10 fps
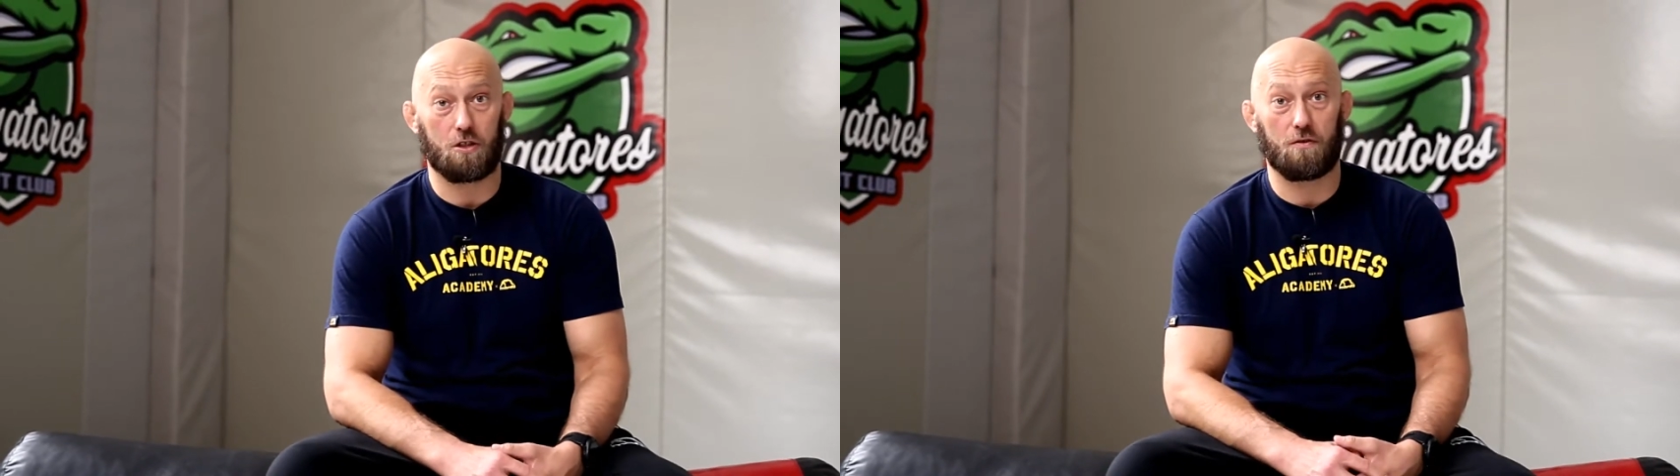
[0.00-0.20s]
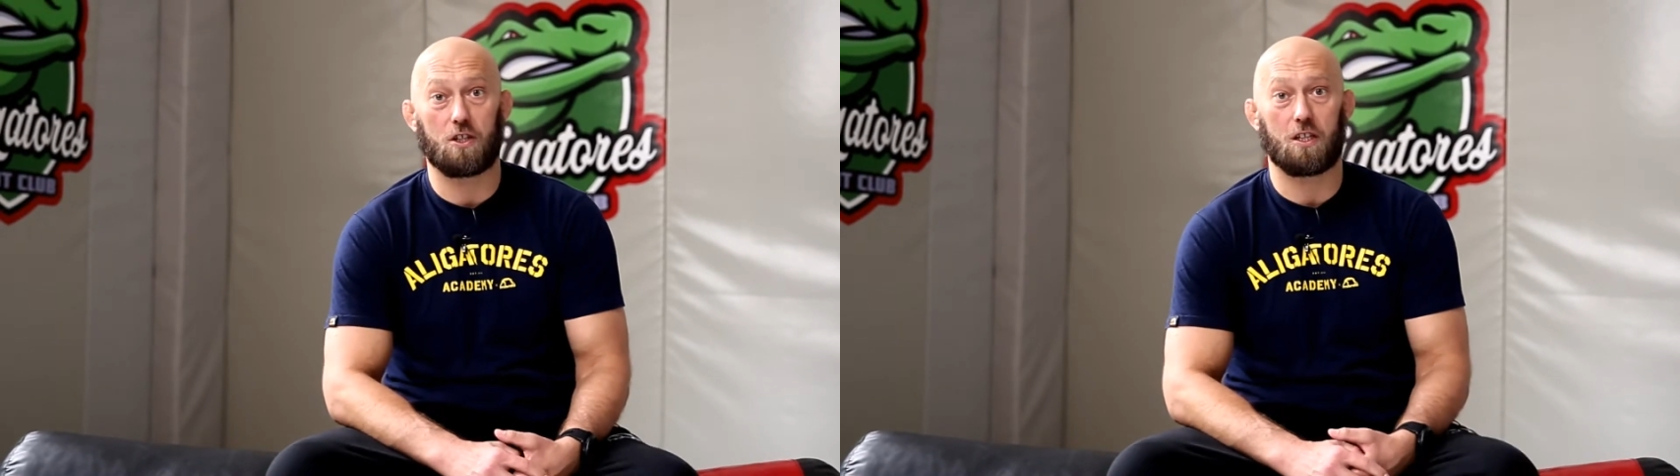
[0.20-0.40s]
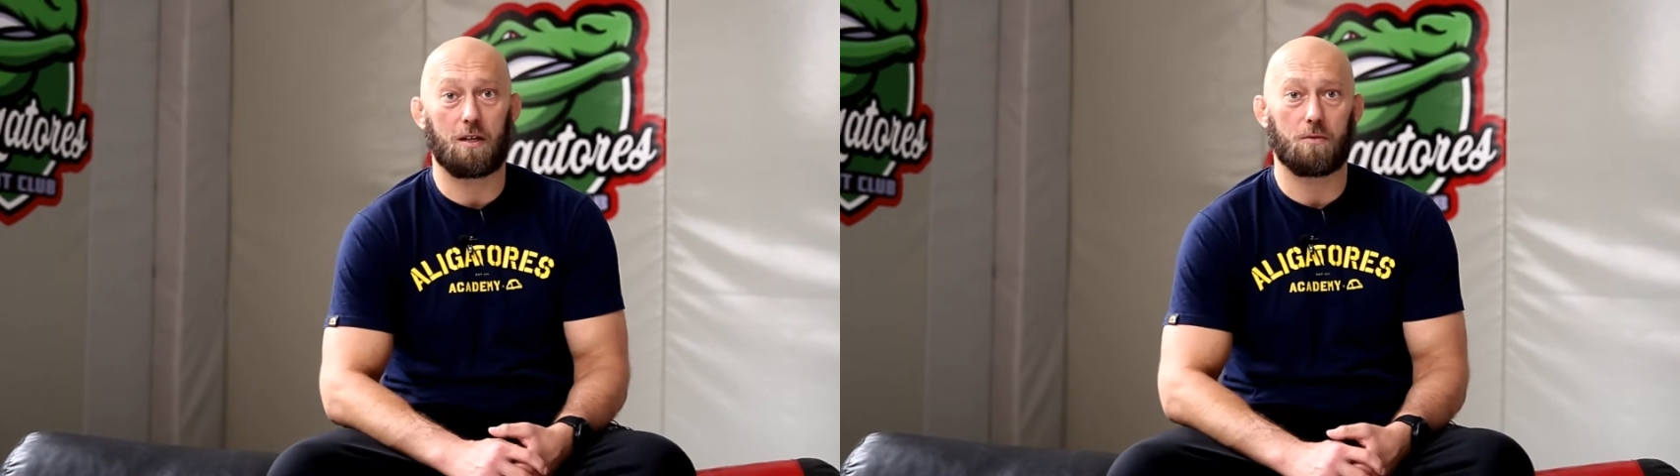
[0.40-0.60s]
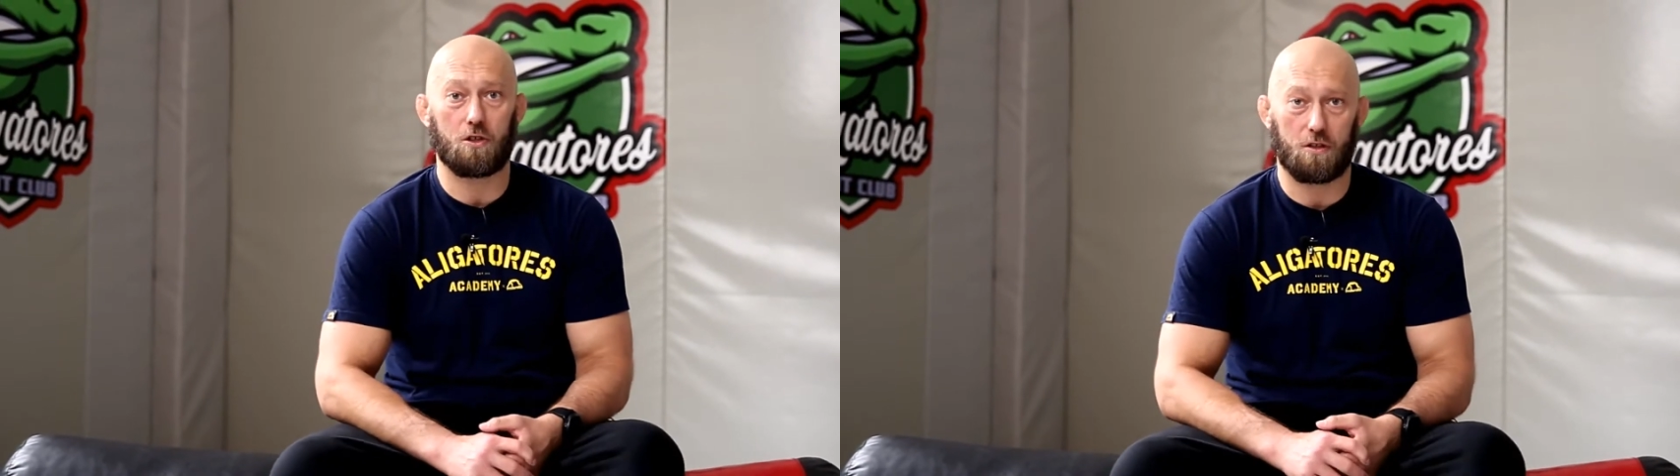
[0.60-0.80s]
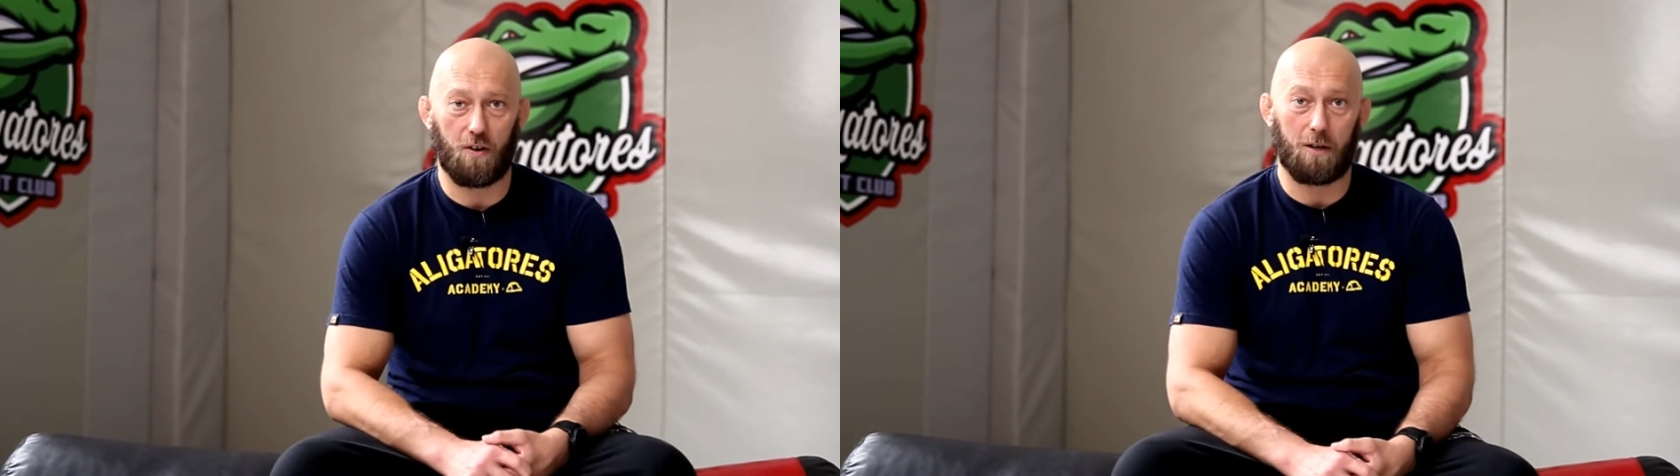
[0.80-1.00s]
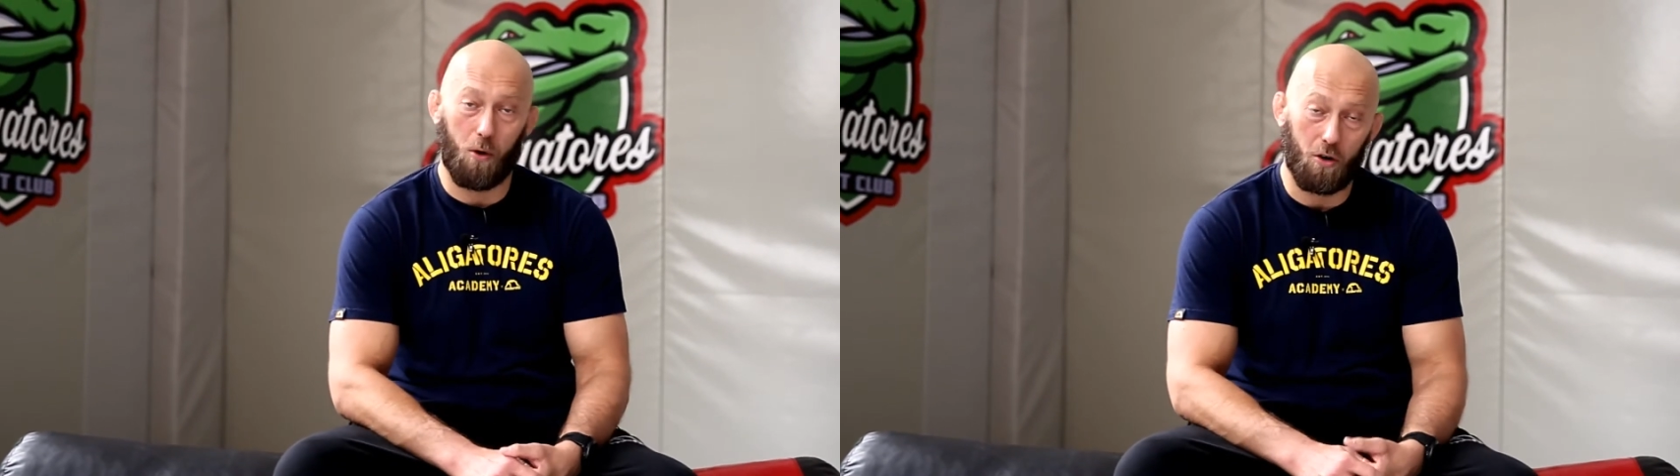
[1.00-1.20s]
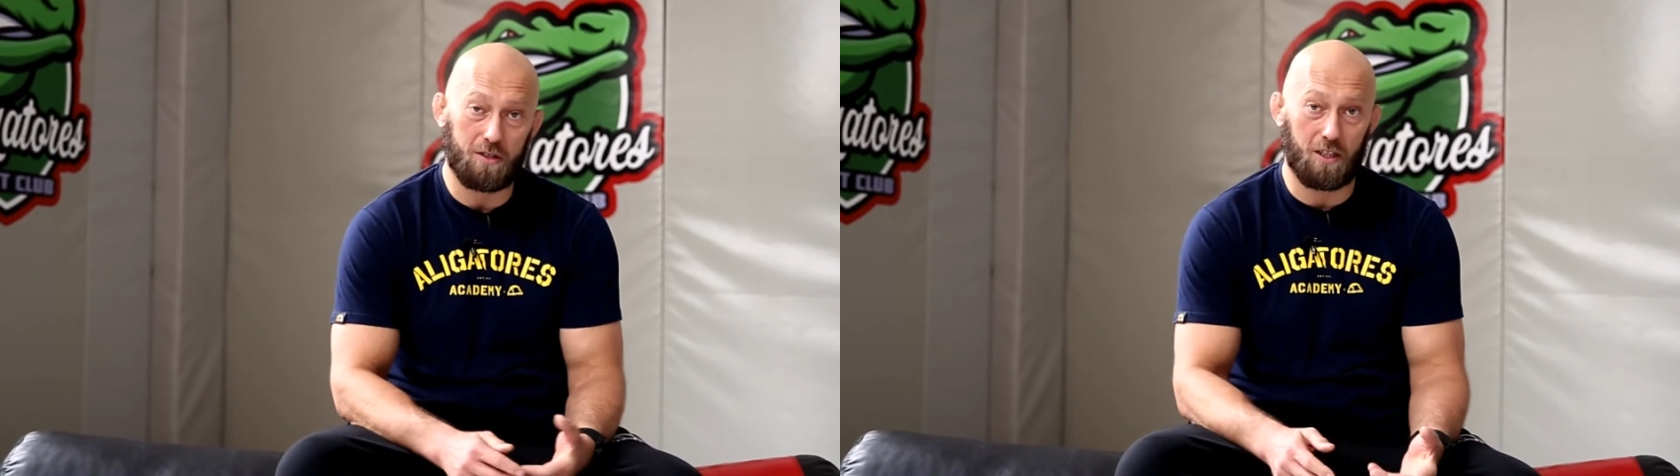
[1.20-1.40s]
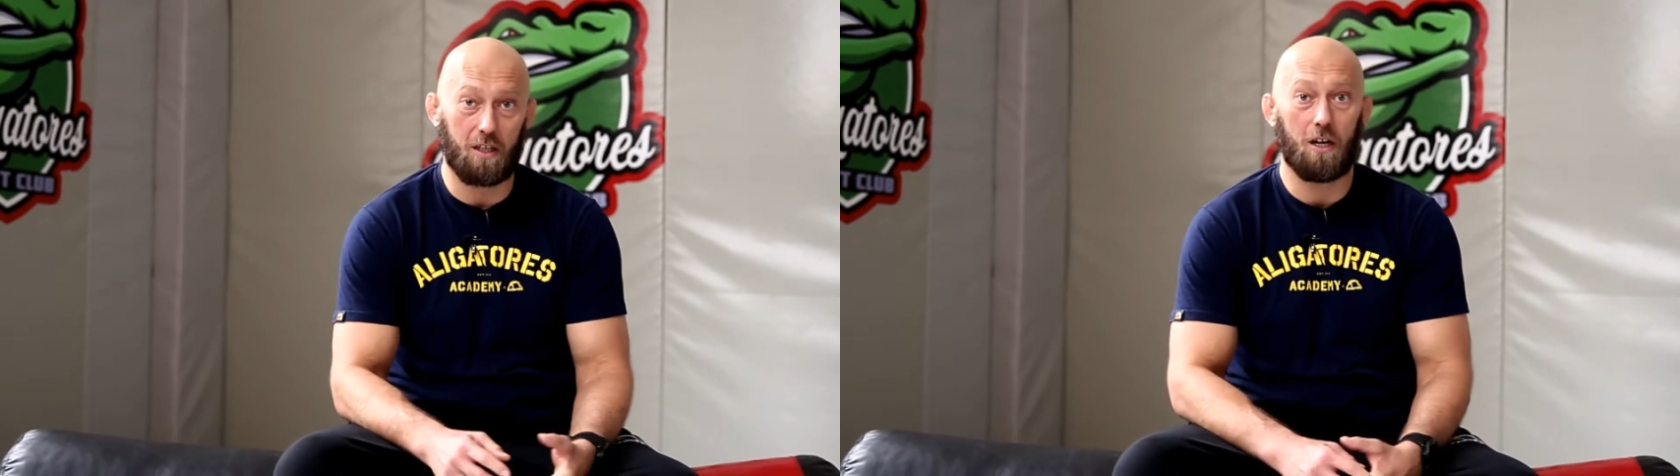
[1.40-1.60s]
oczywiście na Mistrzostwach
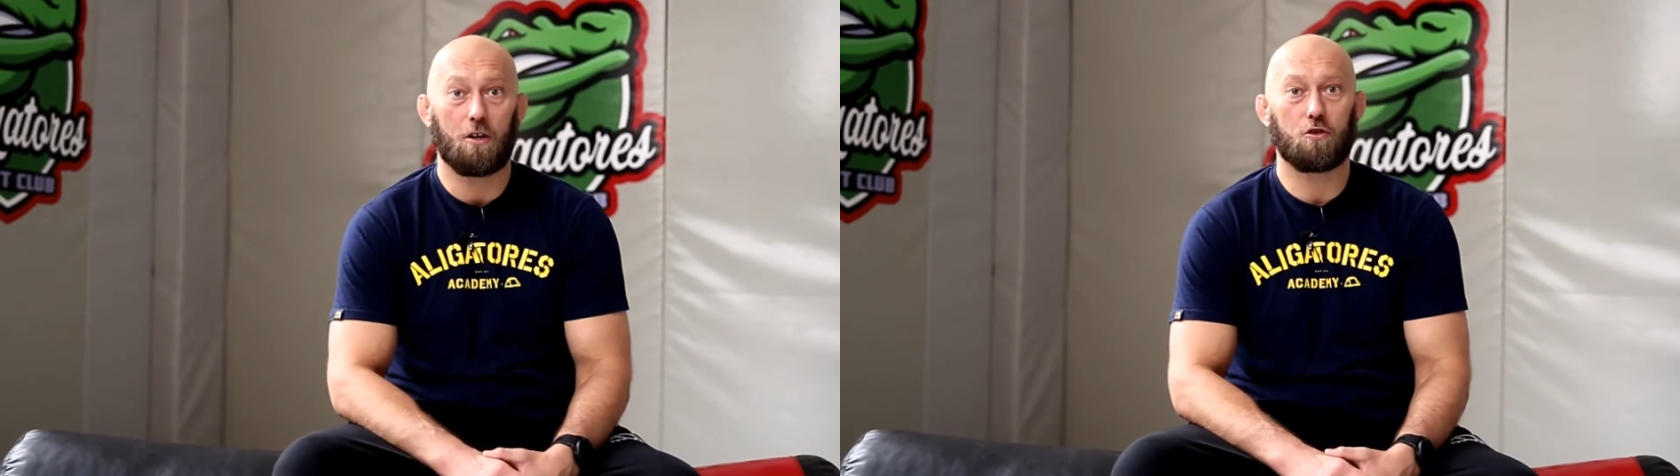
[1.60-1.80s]
Polski,